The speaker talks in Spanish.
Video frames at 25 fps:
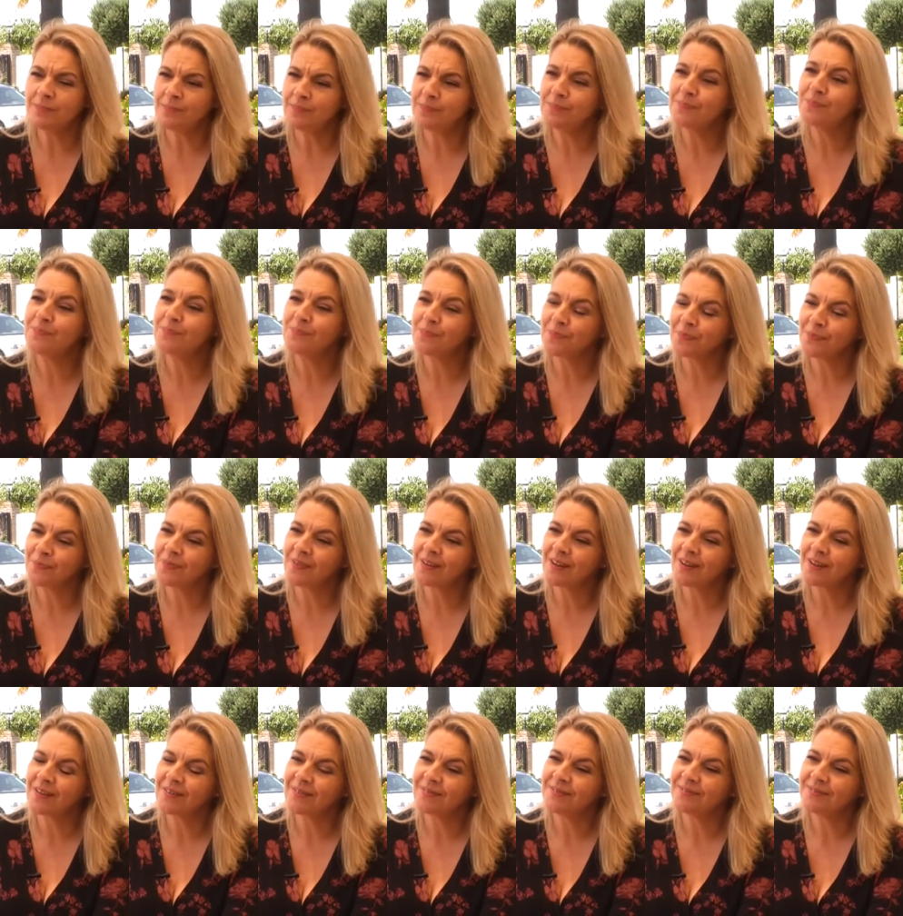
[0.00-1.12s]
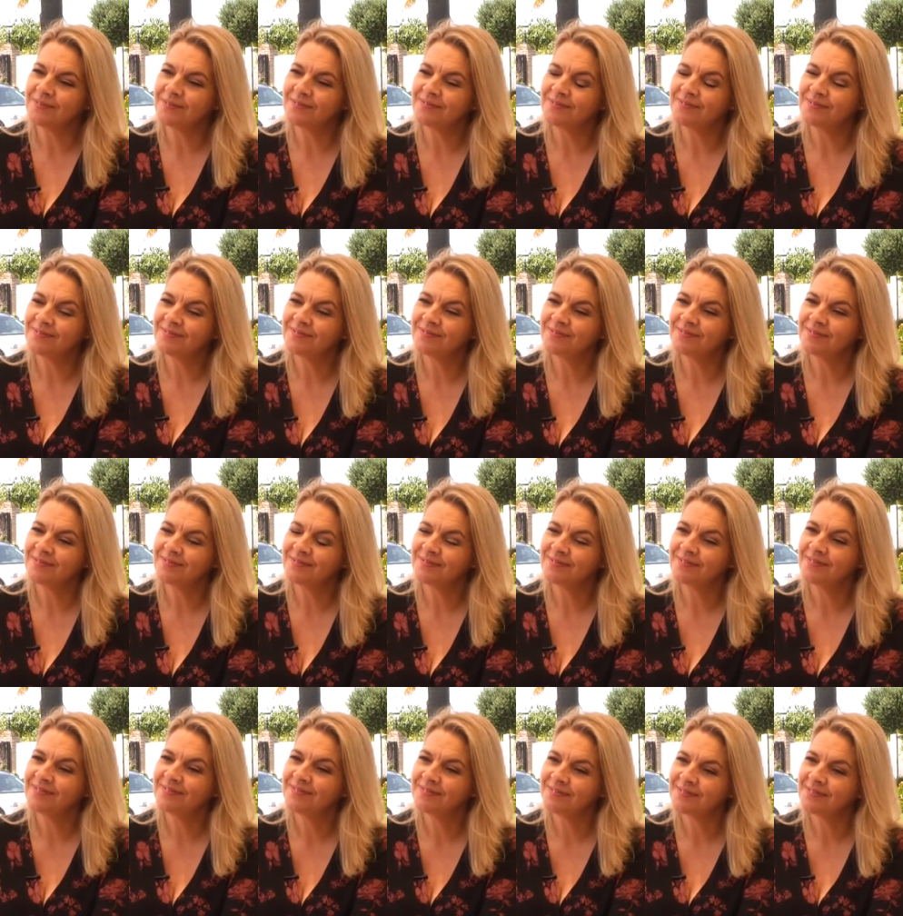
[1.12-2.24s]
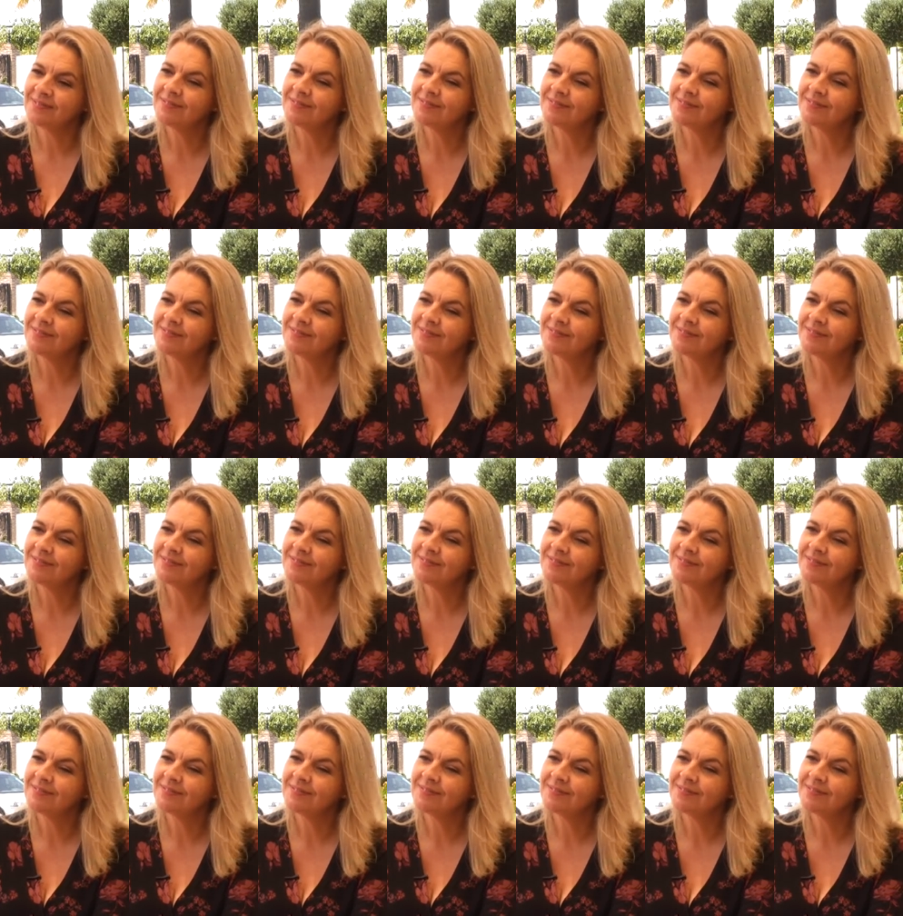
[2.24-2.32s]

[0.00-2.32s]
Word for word: conocí yo cuando yo estaban, eh, eran